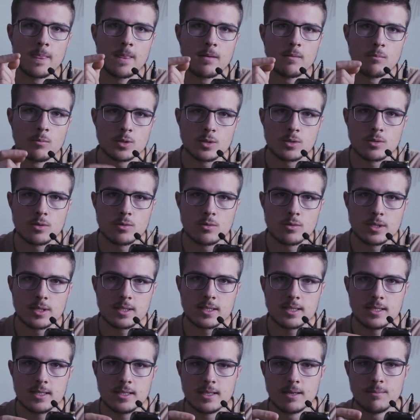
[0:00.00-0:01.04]
musst du
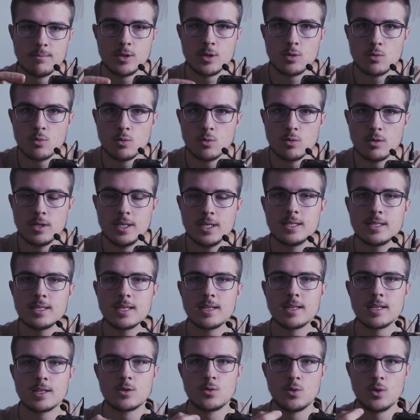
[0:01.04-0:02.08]
durchziehen, damit du nicht der
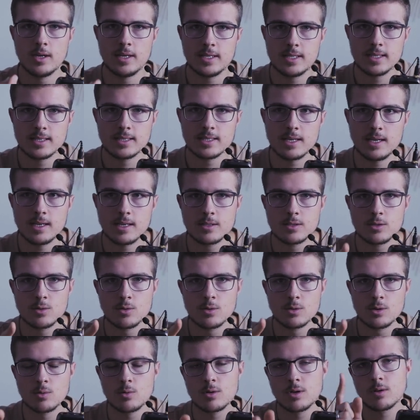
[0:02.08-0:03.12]
natürlichen
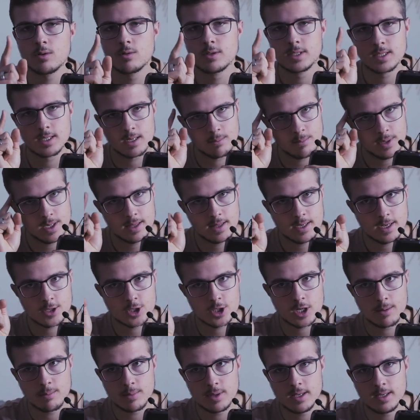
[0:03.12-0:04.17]
Selektion oder unserem
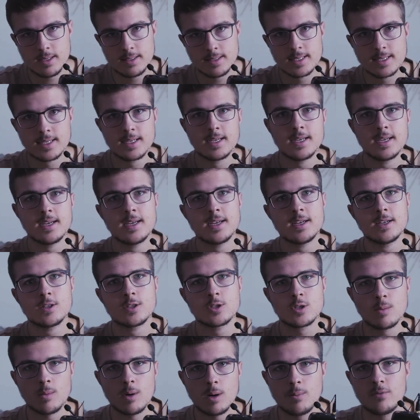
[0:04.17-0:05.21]
Mähdrescherbild
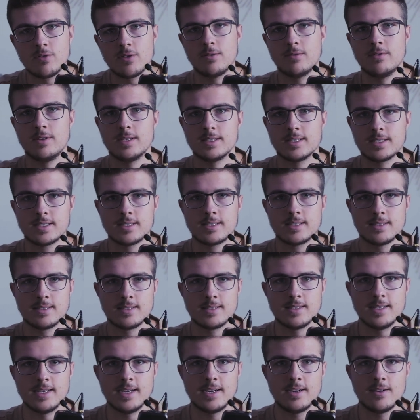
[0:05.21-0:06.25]
zum Opfer wirst.
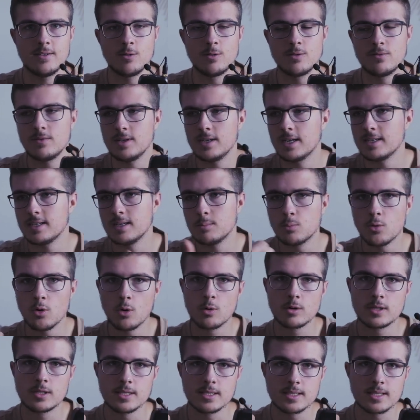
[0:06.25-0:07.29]
Ja, und wieder in die
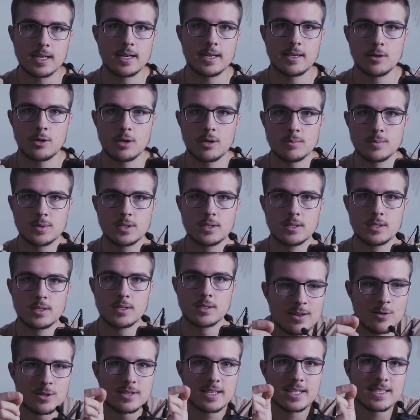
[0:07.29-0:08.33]
Brokenness reinkommst.
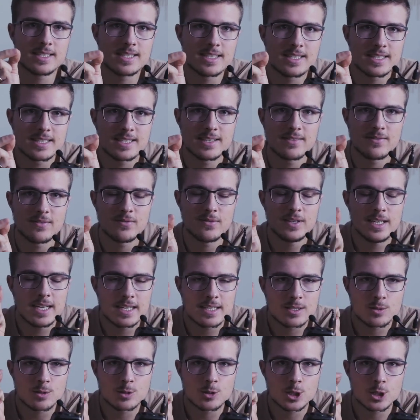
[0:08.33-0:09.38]
Und das ist wieder
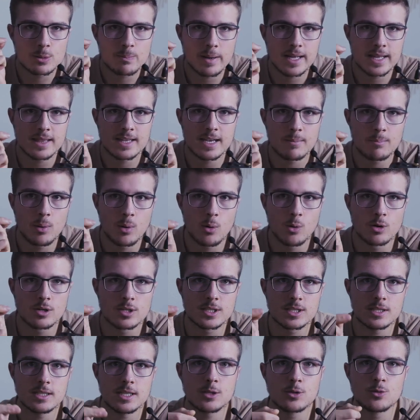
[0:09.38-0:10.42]
so ein spannender
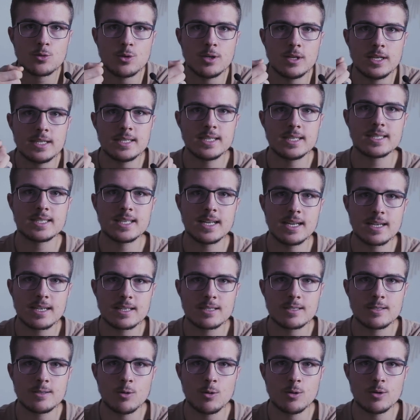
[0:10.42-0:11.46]
Punkt. Natürliche
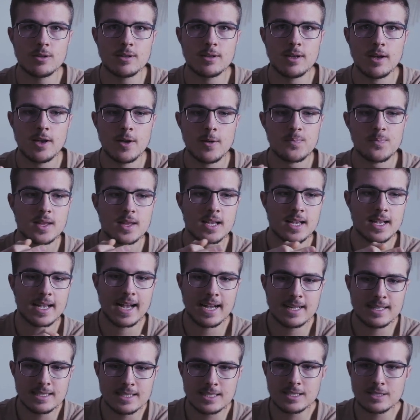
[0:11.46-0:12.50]
Selektion.
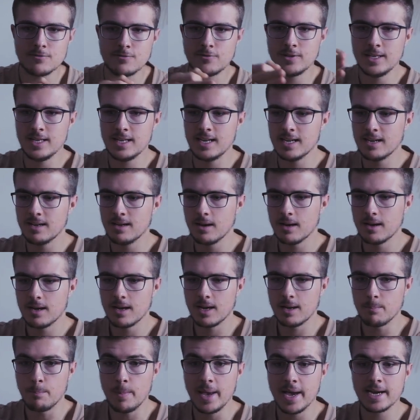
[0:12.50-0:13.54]
Ganz viele
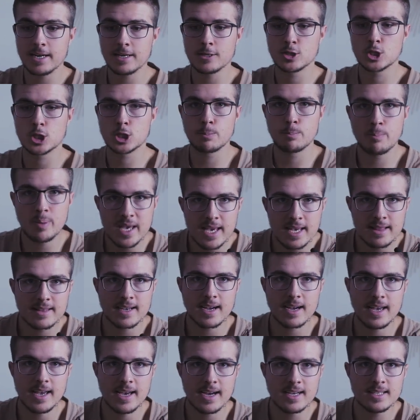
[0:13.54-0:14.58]
merken
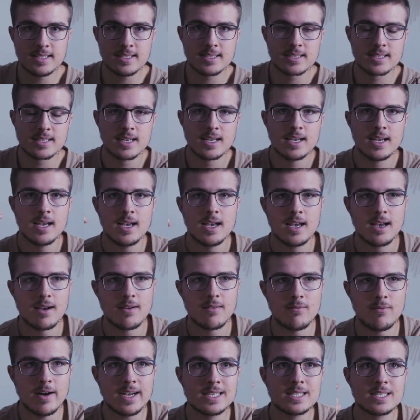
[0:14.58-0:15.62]
später erst,
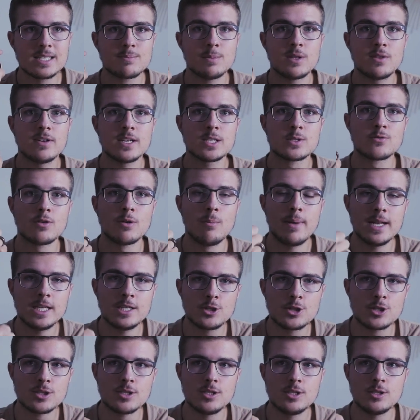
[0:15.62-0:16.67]
was, mit was für
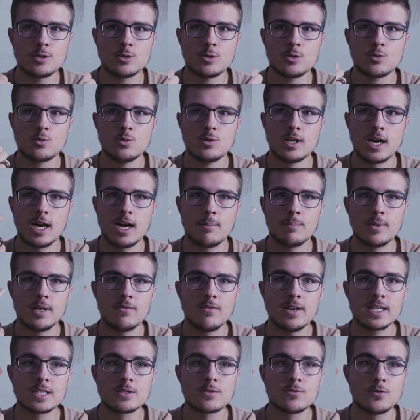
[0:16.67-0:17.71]
Menschen sie zu tun haben, in
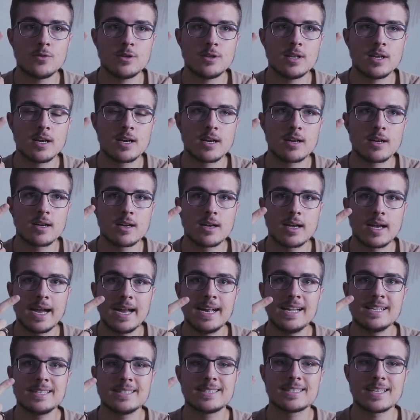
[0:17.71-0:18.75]
was für einer
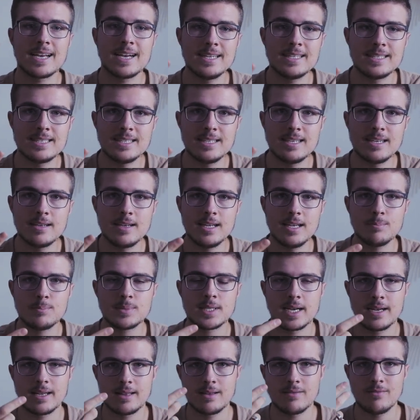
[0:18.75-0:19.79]
geilen Zeit sie gelebt
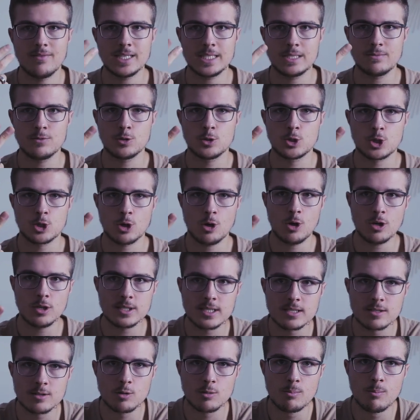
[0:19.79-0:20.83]
hatten, was für
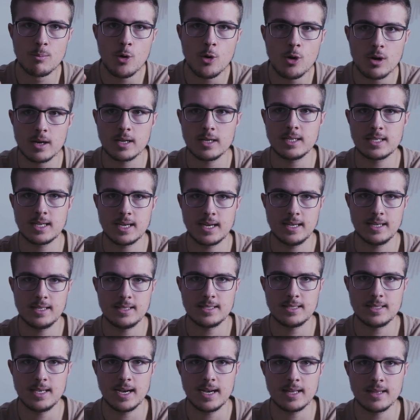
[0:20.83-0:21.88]
Chancen und Möglichkeiten
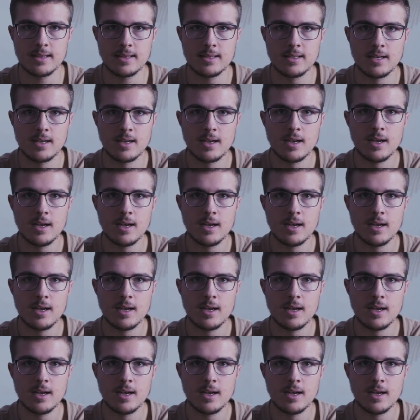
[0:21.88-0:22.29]
sie hatten